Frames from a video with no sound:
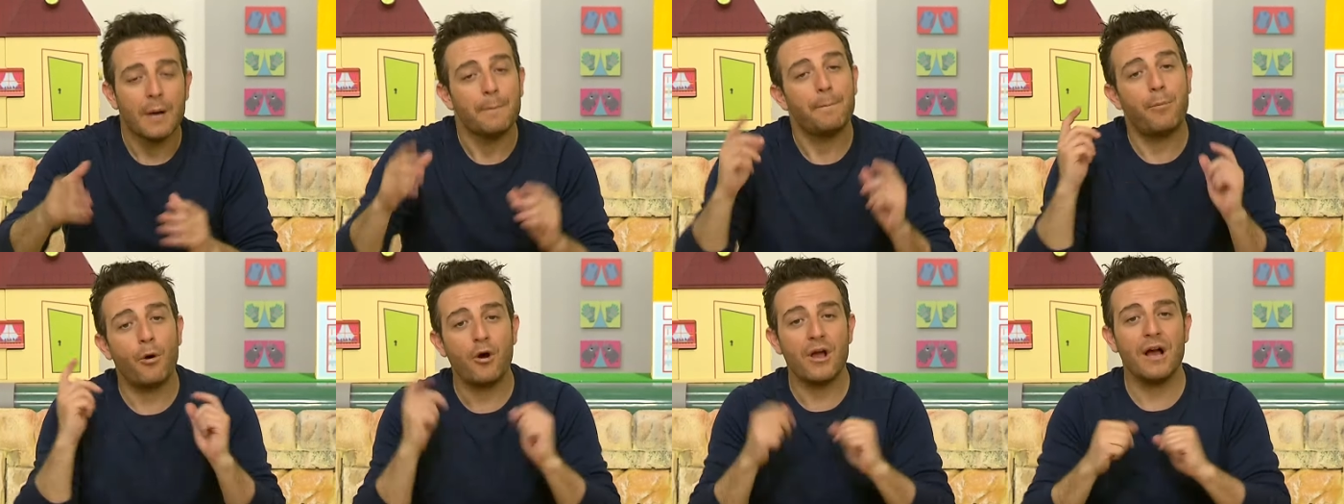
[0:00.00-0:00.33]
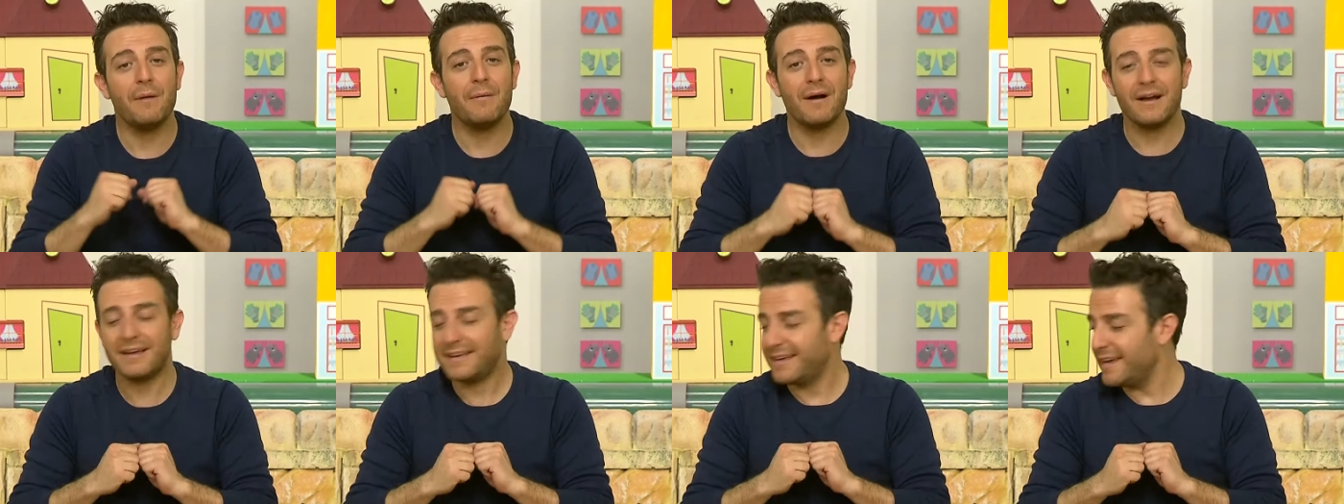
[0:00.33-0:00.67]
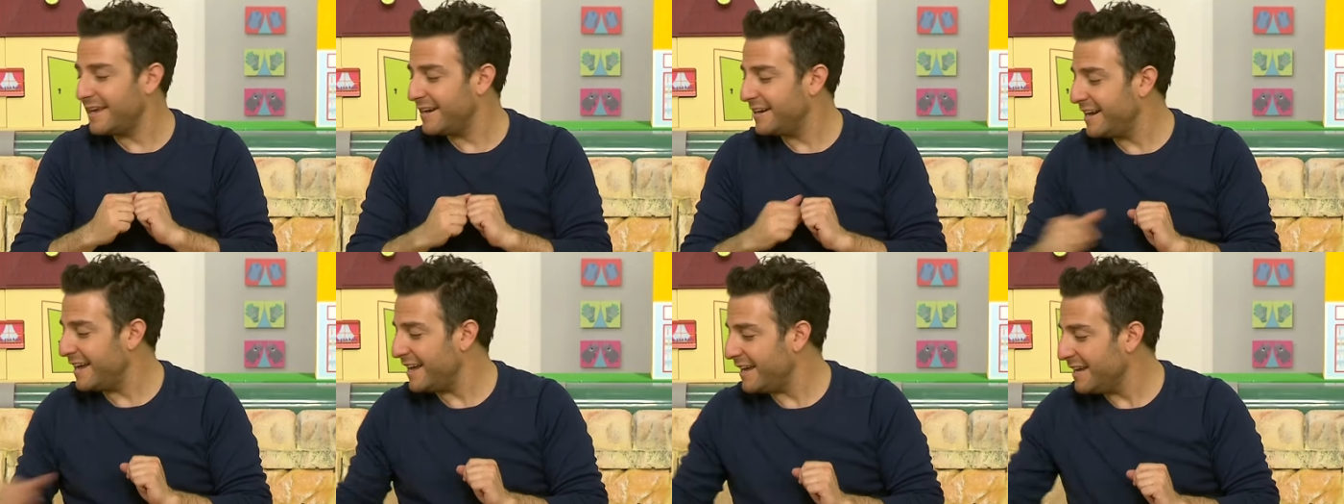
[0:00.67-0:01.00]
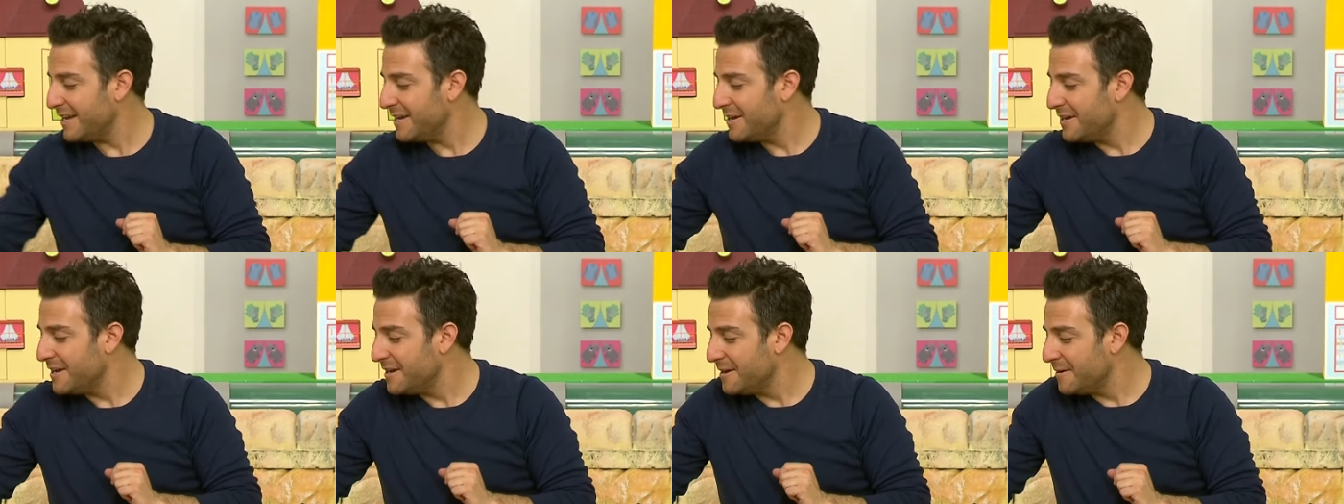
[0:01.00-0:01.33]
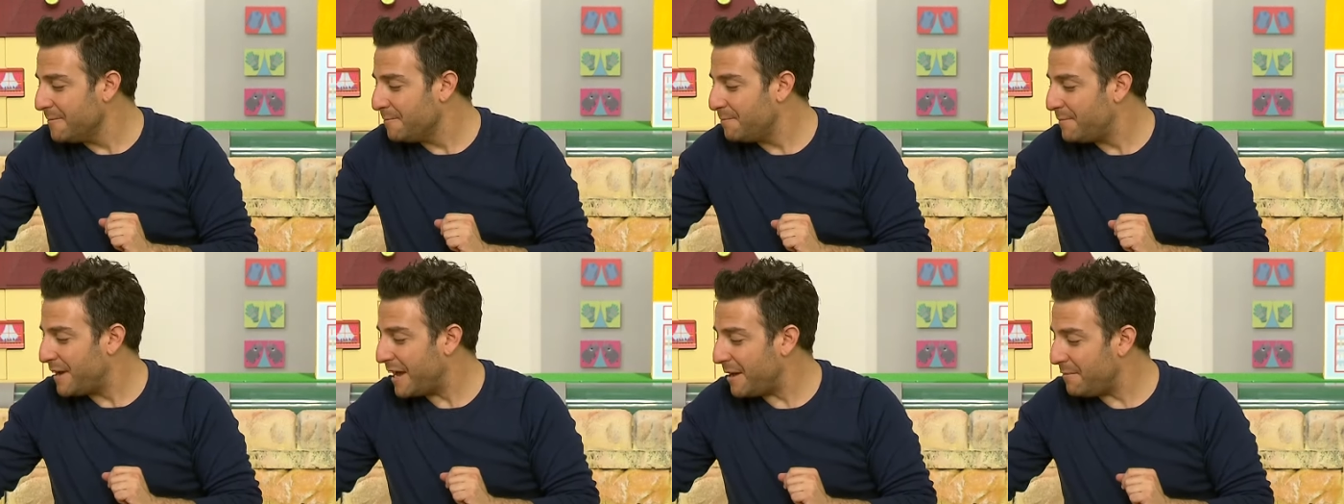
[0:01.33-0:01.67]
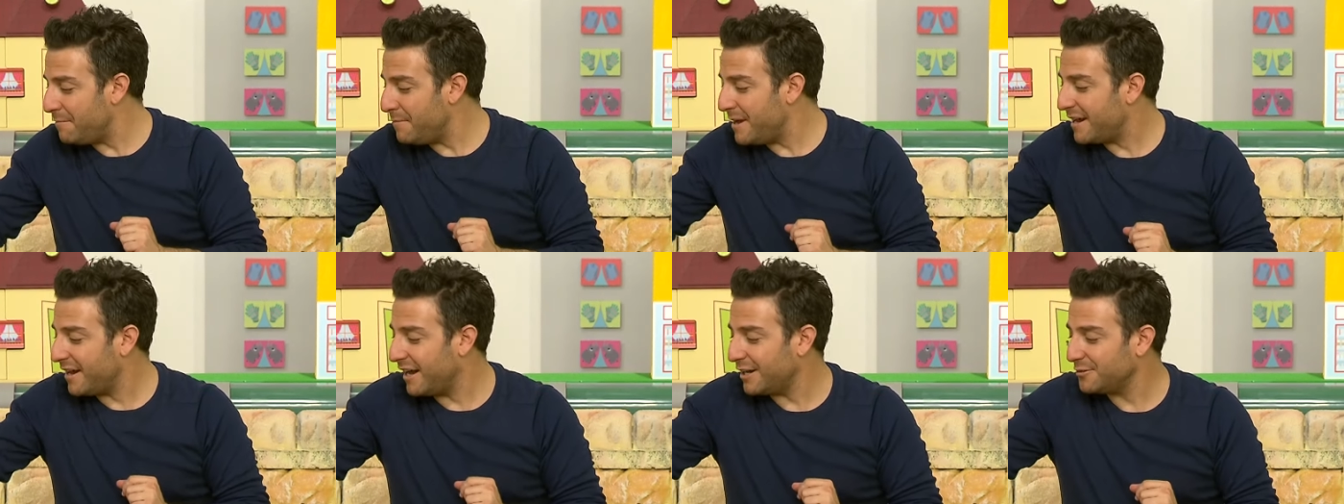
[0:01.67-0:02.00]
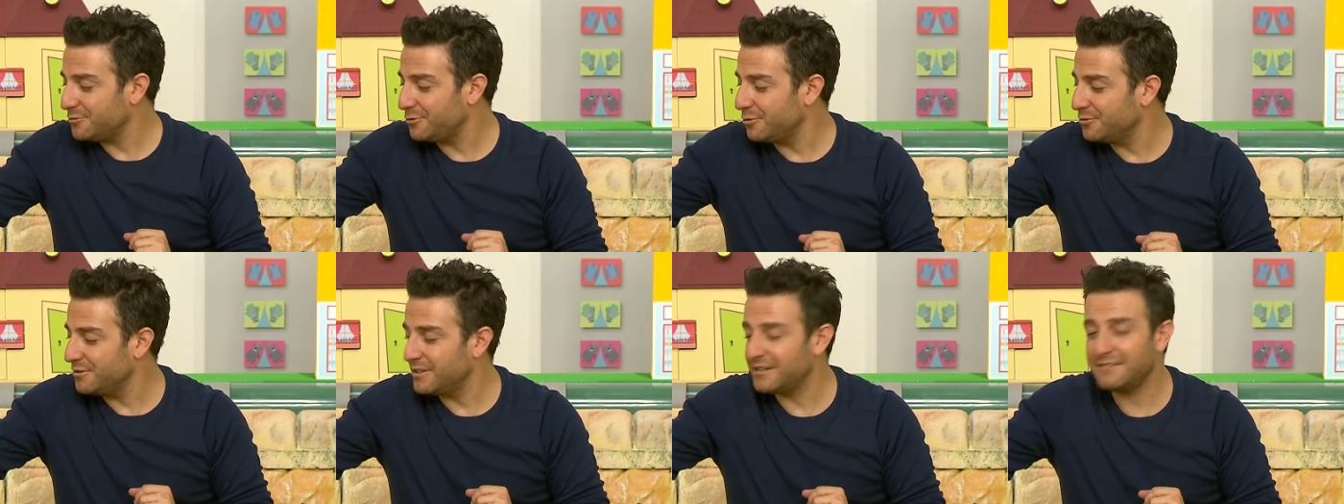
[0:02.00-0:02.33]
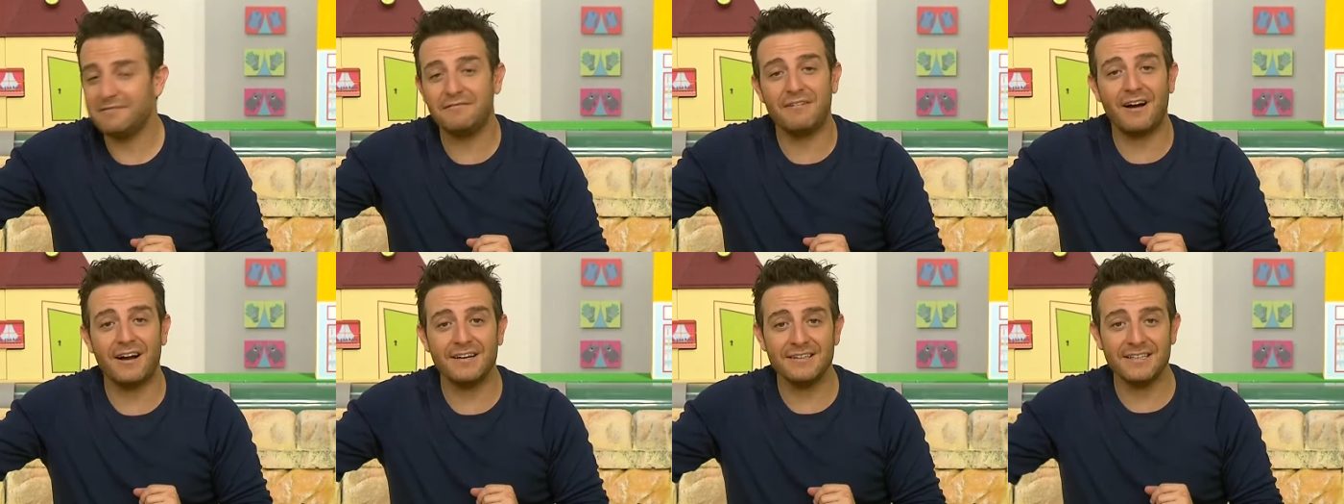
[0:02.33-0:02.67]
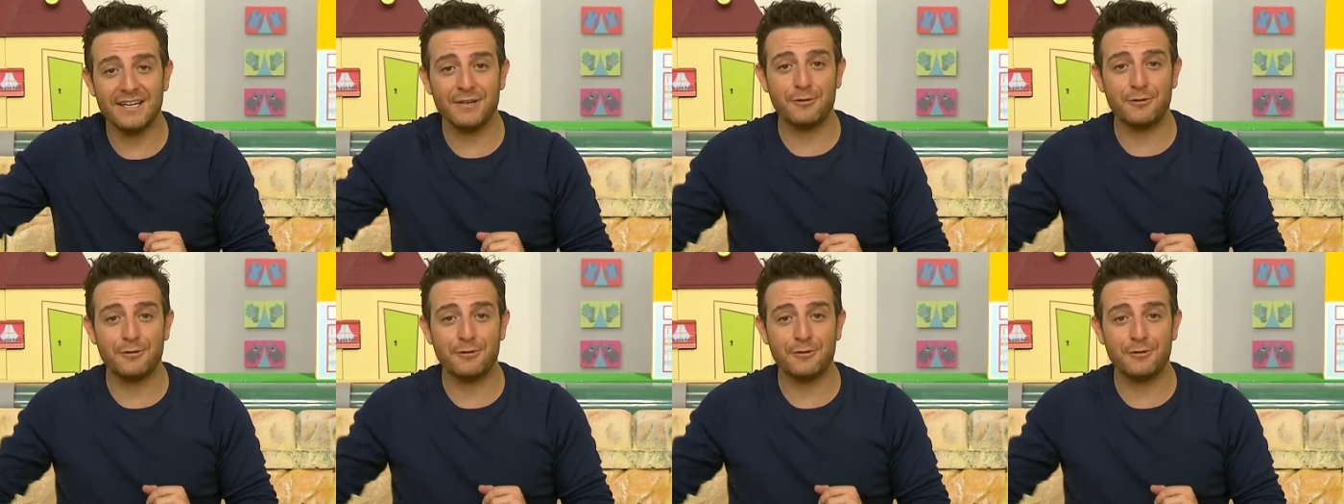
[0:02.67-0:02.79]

Boyamak yerine pembe kartonlarım vardı